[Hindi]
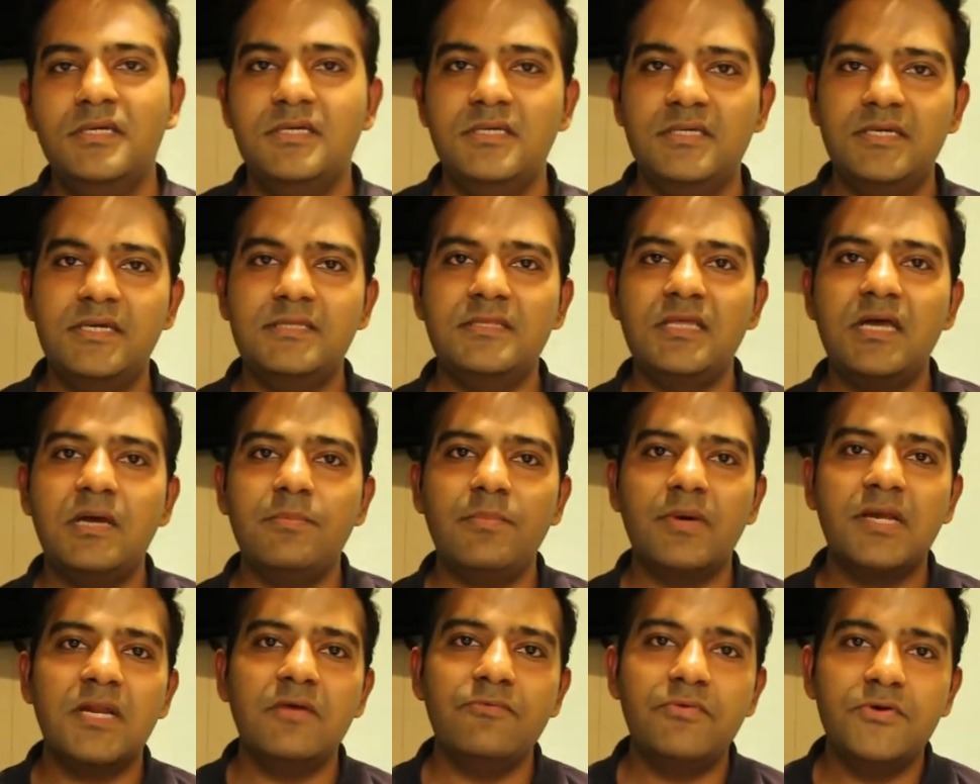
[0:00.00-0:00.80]
ये था
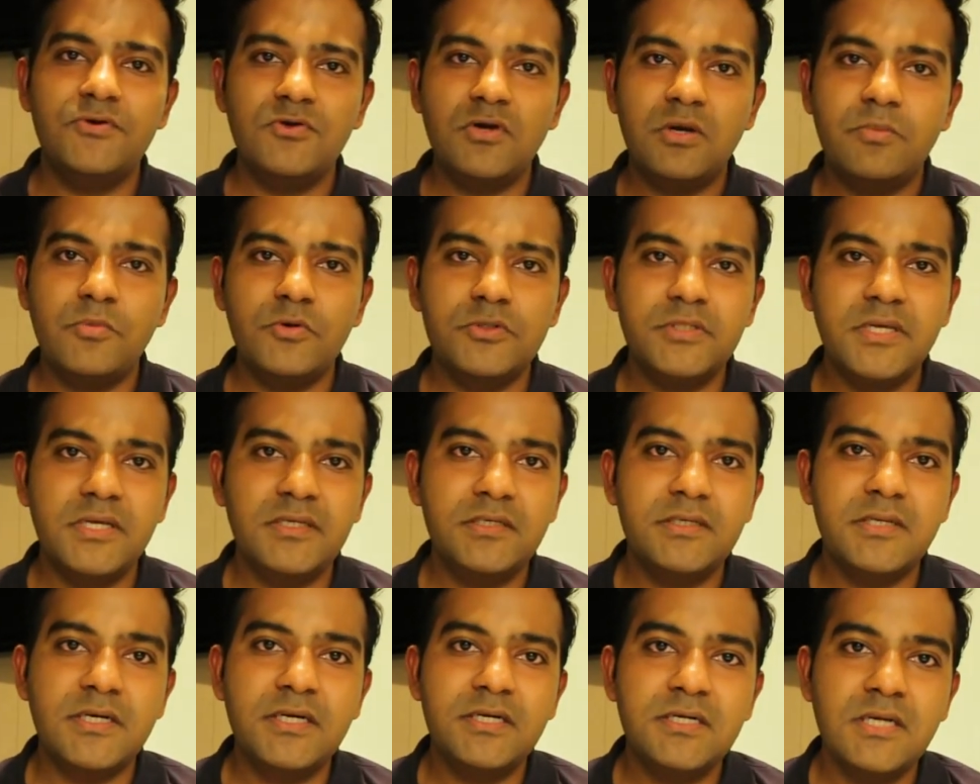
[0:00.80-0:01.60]
हमारा वीडियो अबाउट द
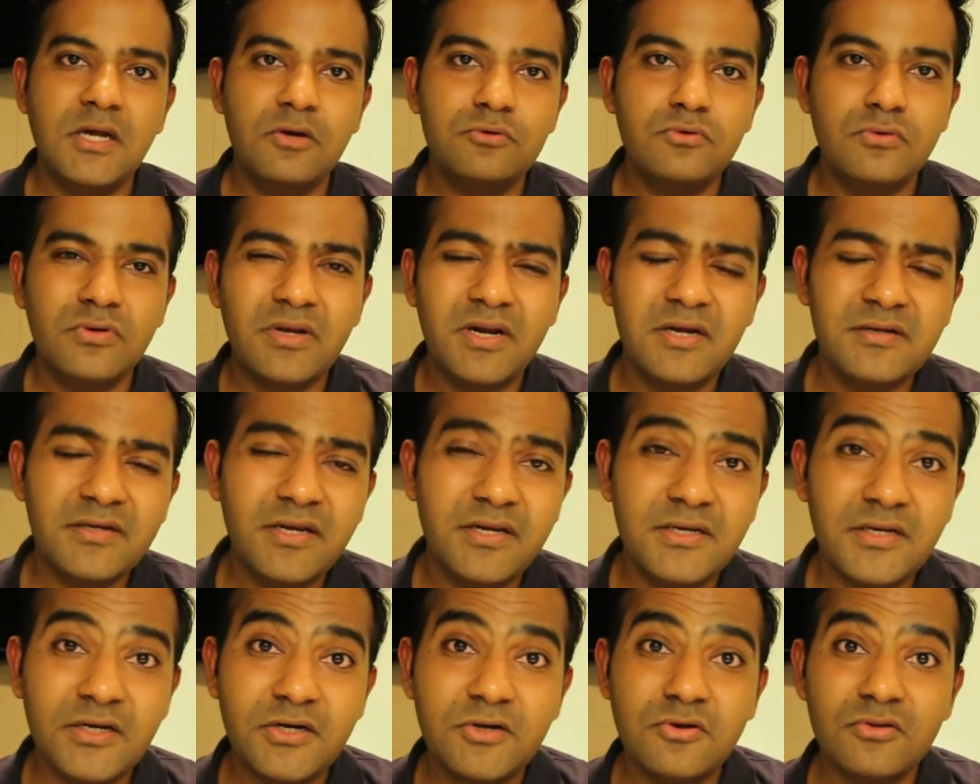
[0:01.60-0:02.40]
इंटरनेट हाउ टू कनेक्ट
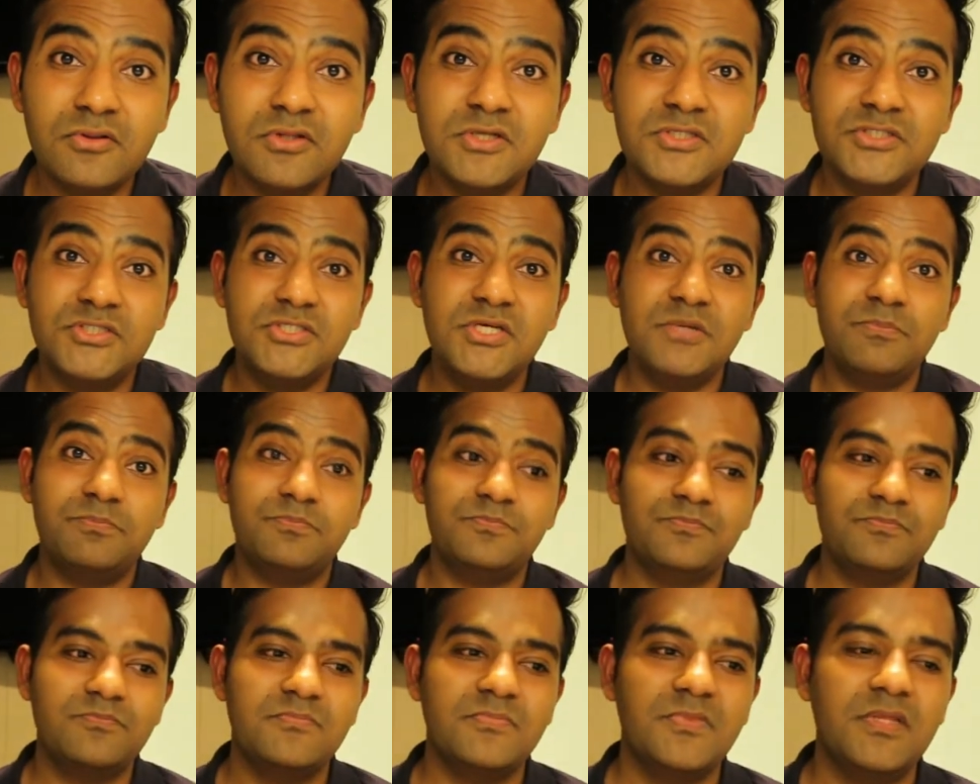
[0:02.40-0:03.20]
इंटरनेट ऑन द शिप
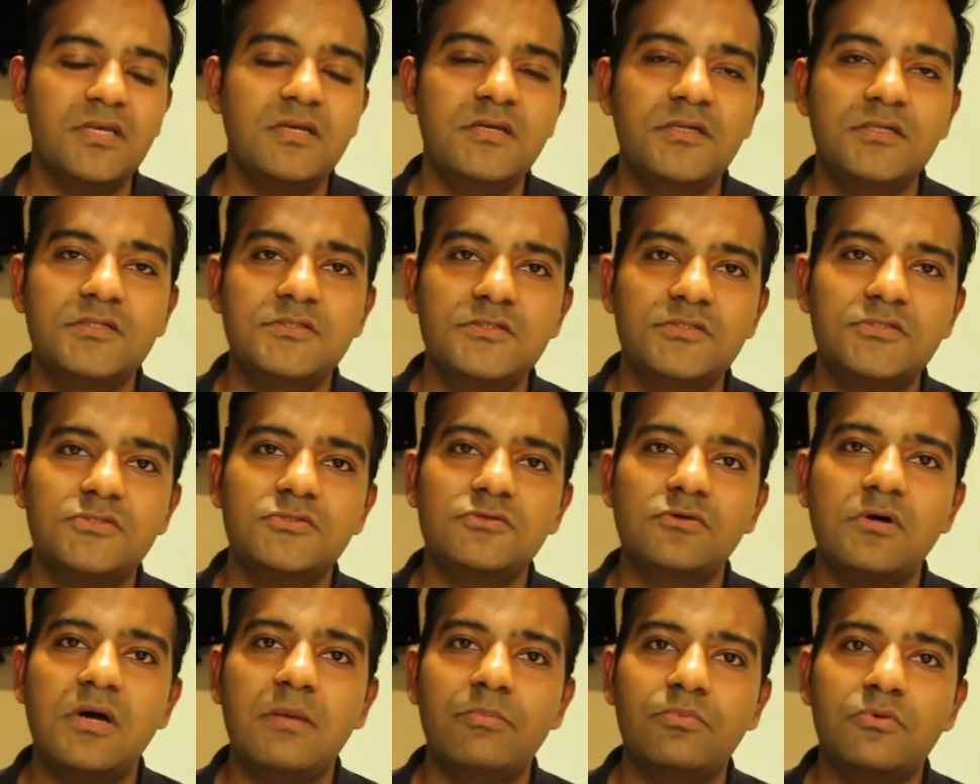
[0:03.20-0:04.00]

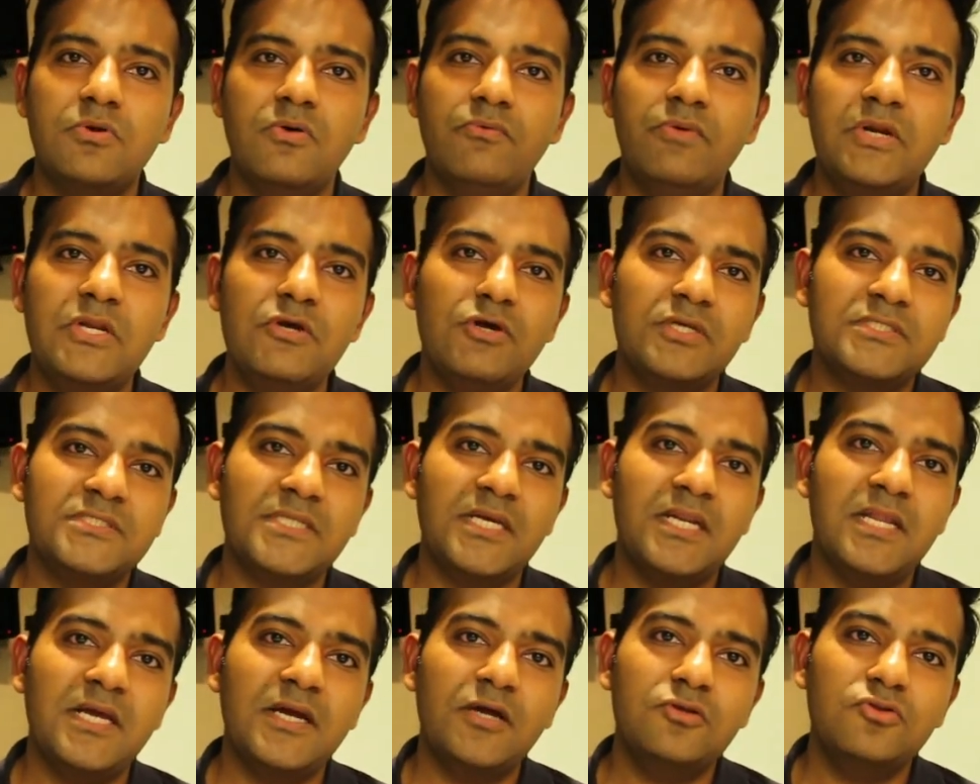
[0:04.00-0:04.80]
सो so, आपको वीडियो
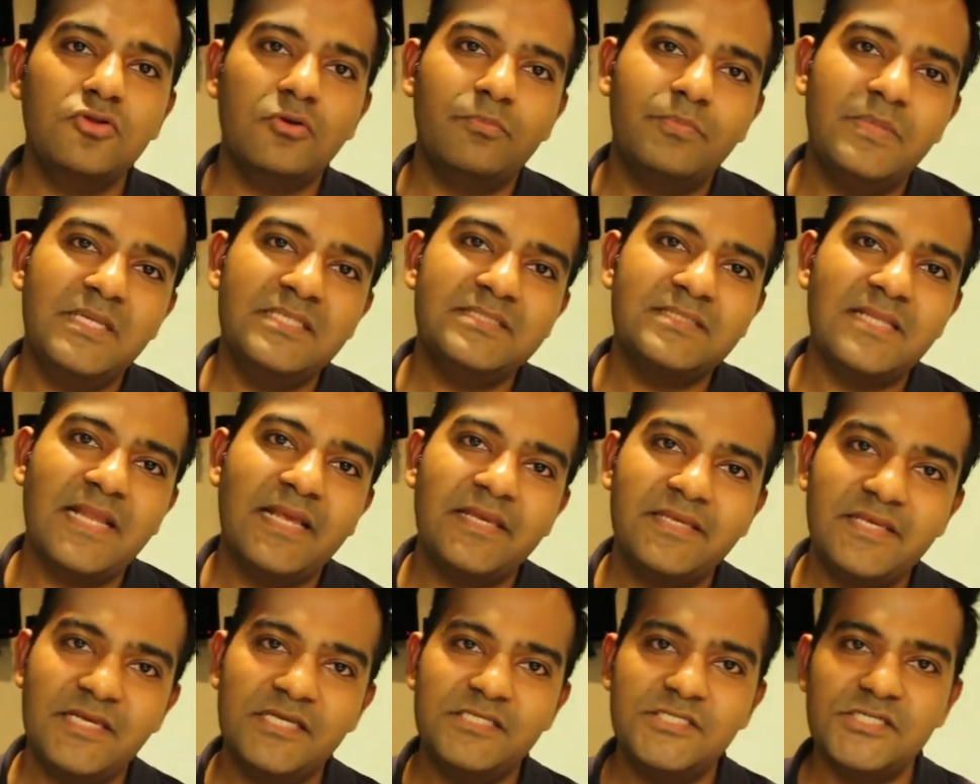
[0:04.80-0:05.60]
अच्छा लगा तो प्लीज़
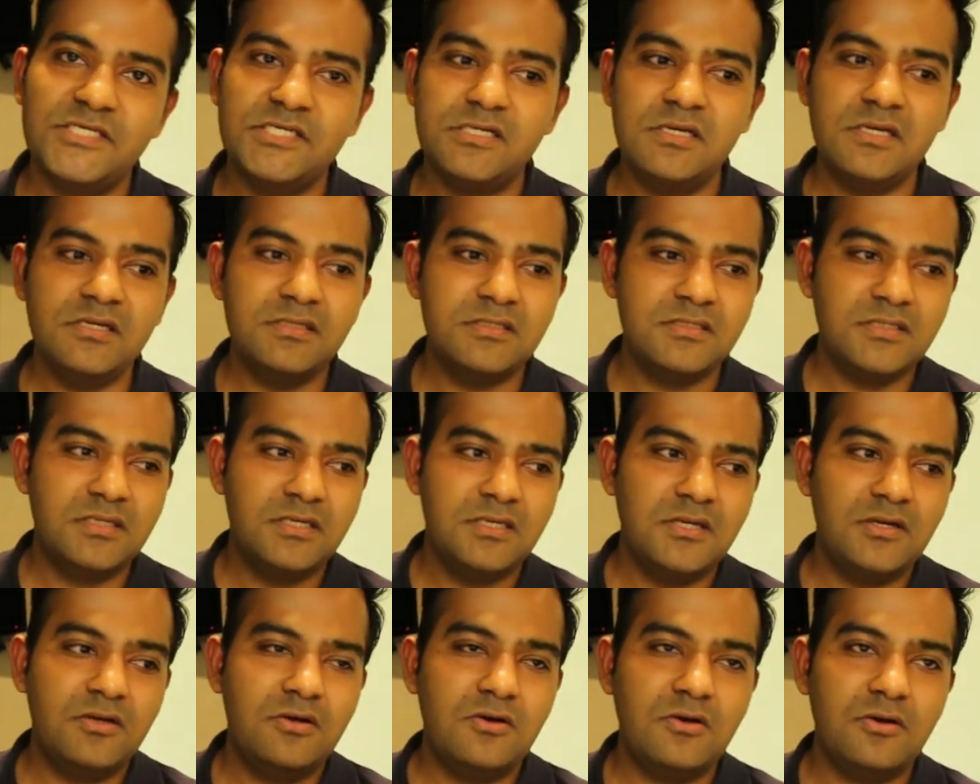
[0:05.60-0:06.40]
लाइक कीजिएगा
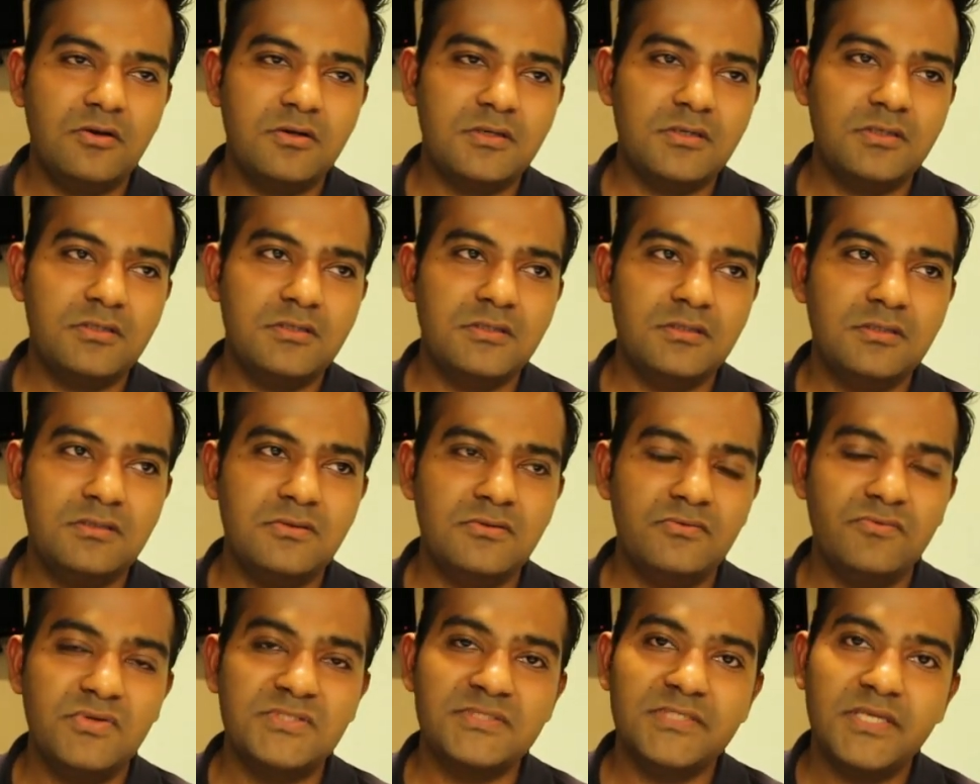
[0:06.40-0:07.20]

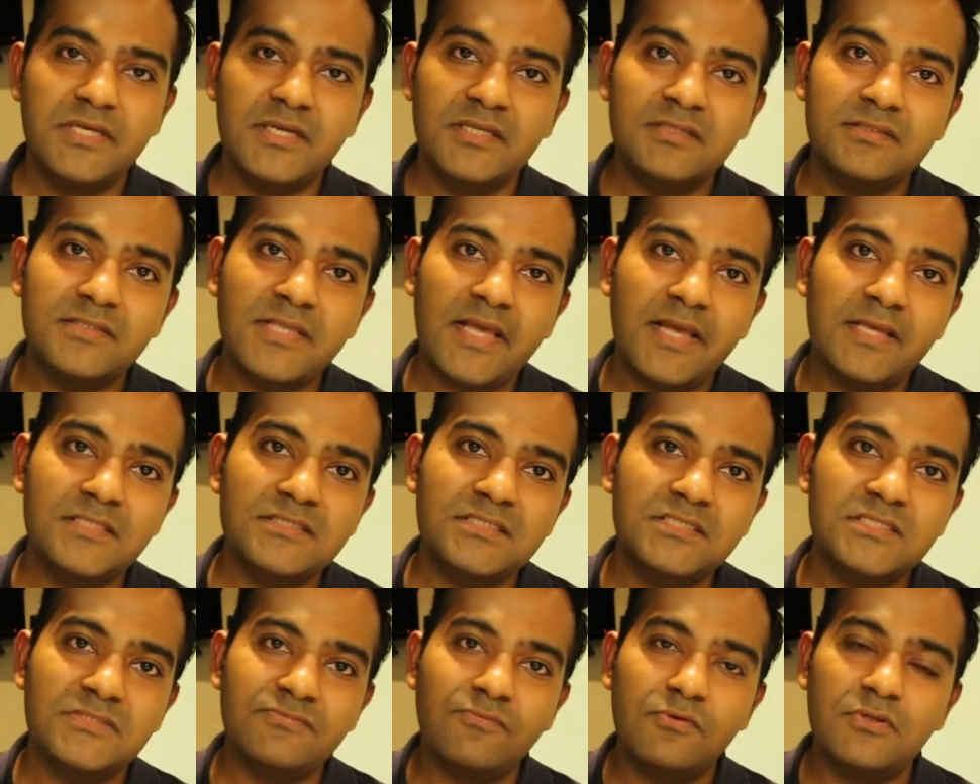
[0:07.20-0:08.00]
और वंस अगेन
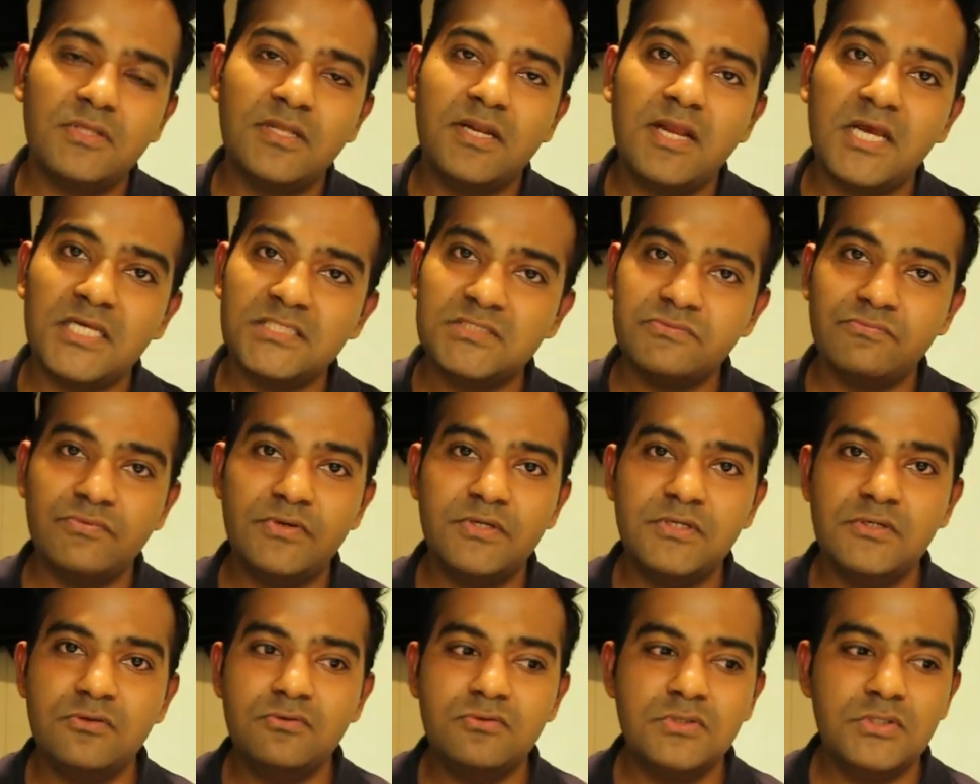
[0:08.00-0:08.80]
थैंक्स फॉर द लास्ट
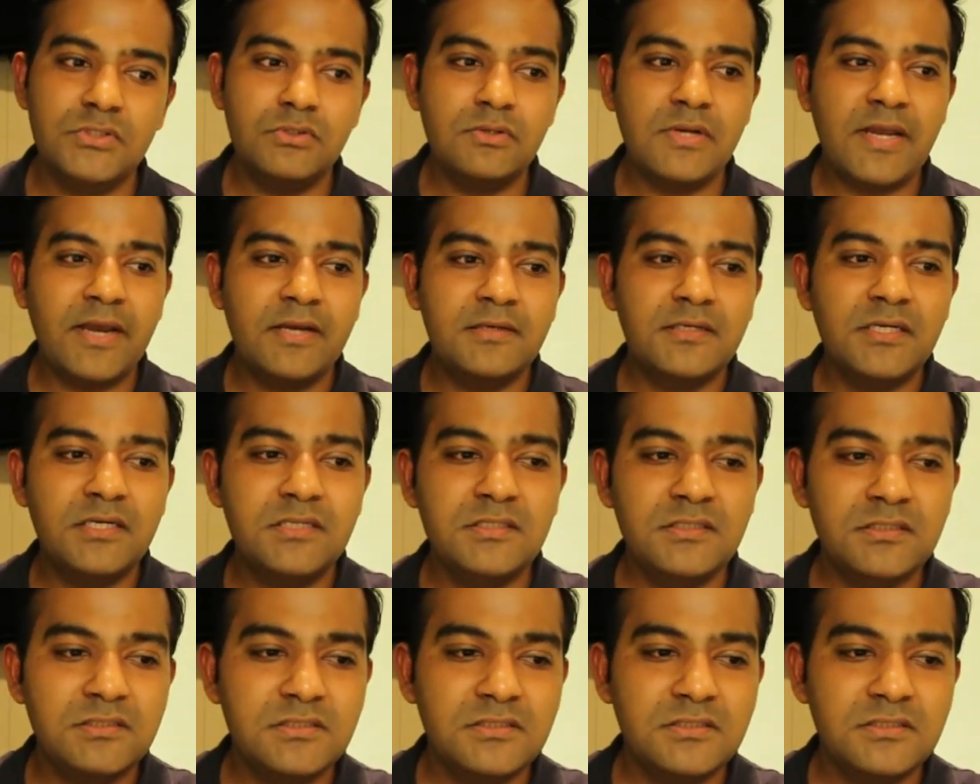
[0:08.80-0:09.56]
वीडियो यू लाइक डिट